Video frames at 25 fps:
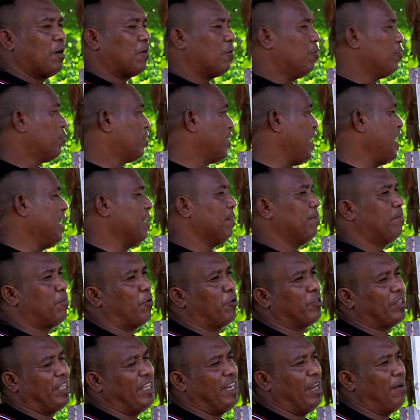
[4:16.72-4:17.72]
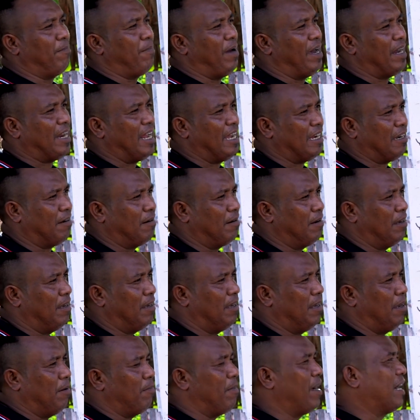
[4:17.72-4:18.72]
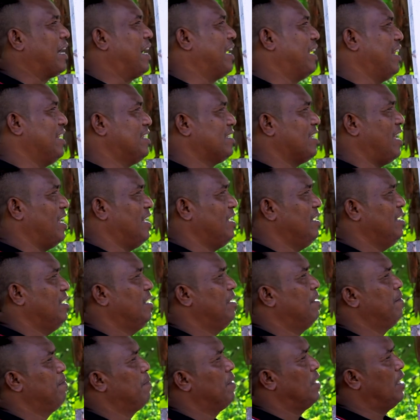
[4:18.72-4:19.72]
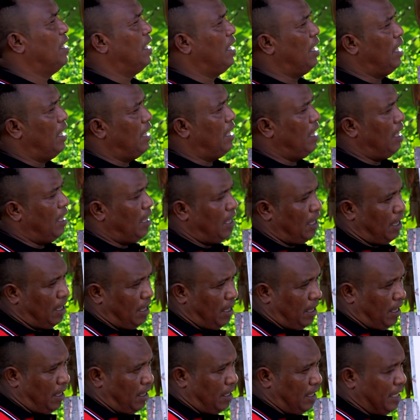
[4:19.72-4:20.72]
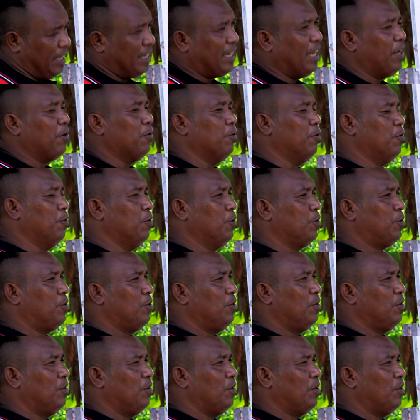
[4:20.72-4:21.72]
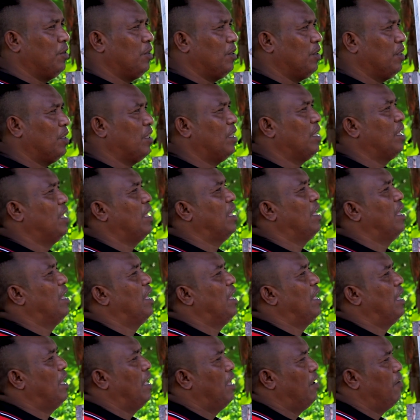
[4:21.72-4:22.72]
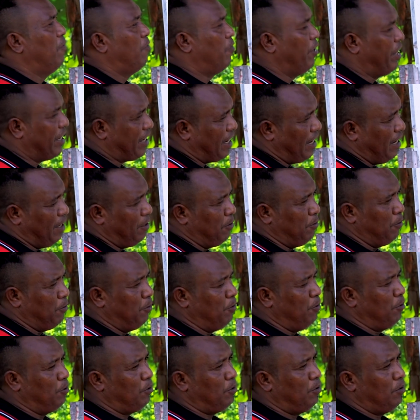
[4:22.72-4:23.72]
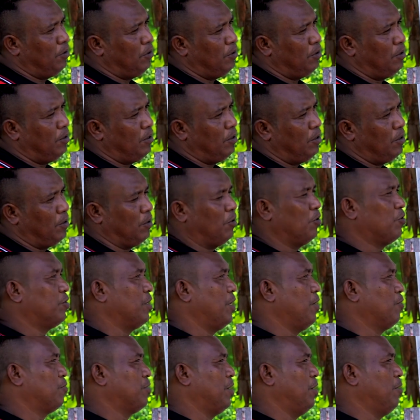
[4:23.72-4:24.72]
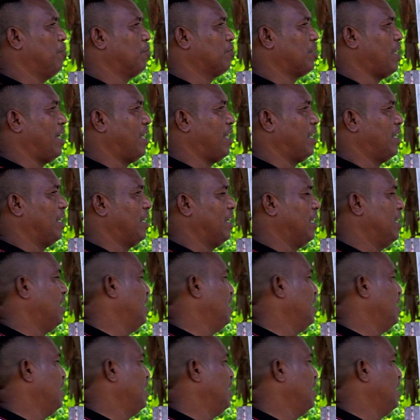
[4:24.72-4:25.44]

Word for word: contain proteina barak makanesan ikan ut frekeli ut no seluk seluktan.